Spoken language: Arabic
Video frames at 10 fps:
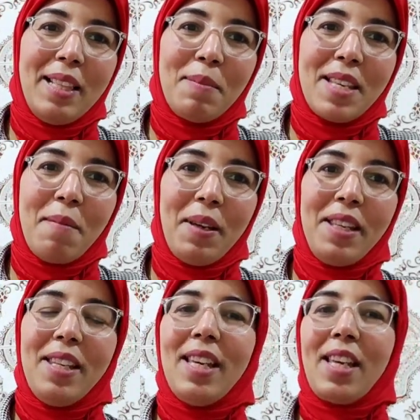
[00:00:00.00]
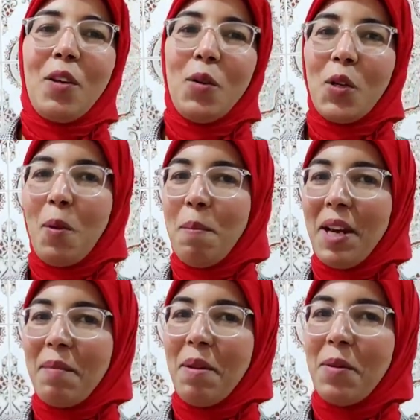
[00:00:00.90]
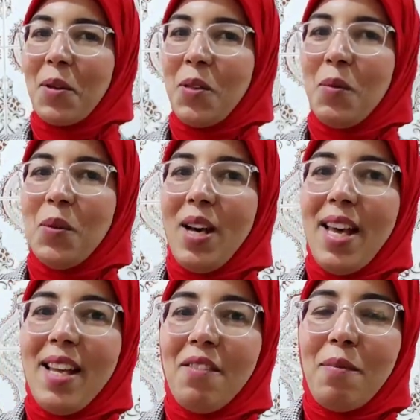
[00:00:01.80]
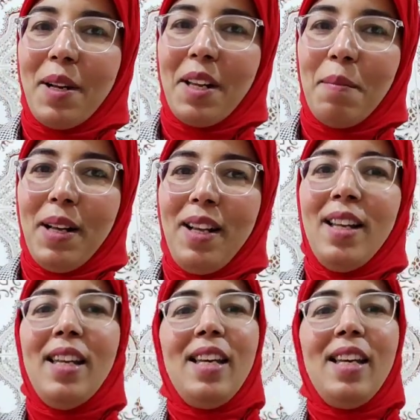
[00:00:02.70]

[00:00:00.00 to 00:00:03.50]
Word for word: اللي متابعيني كنقول لكم مرحبا بكم والف مرحبا